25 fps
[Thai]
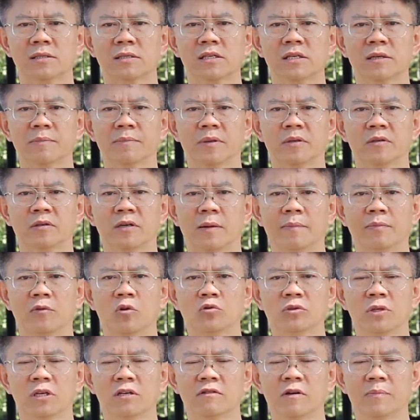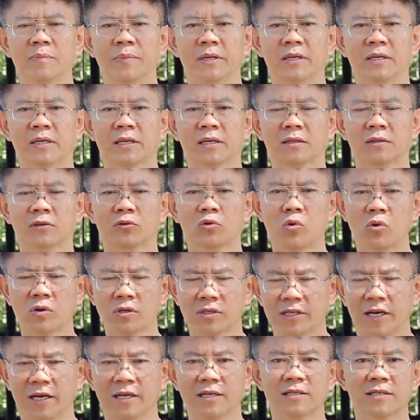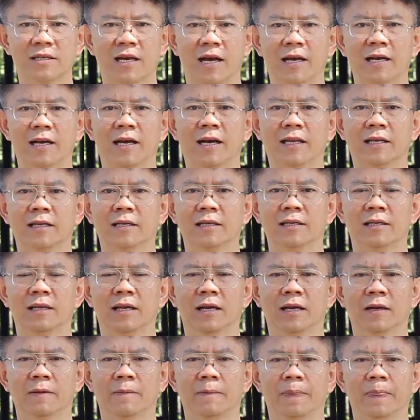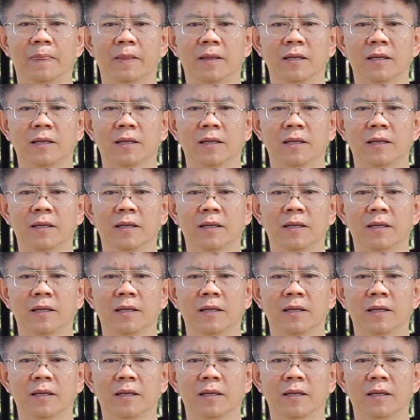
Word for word: ซึ่งเป็นความทุกข์ที่เรียกว่าเป็นทุกข์แสนสาหัสนะครับ